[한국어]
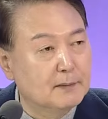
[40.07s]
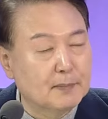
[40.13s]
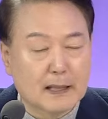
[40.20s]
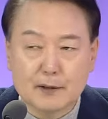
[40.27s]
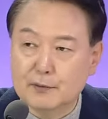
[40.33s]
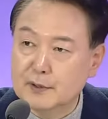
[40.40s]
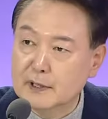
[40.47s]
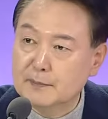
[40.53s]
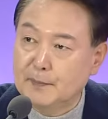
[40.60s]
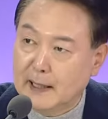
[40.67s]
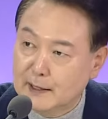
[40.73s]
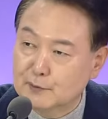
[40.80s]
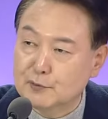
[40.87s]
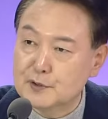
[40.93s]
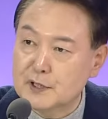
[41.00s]
바로 이
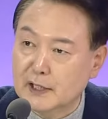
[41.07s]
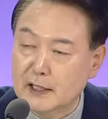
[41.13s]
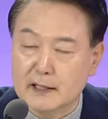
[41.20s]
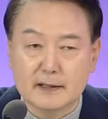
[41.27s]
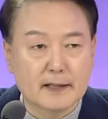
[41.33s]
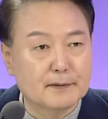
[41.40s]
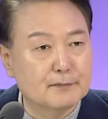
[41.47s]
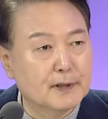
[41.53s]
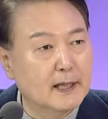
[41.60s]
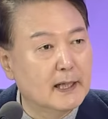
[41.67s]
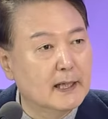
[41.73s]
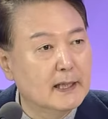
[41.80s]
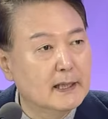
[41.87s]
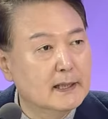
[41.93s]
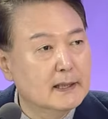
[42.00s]
반도체이기 때문에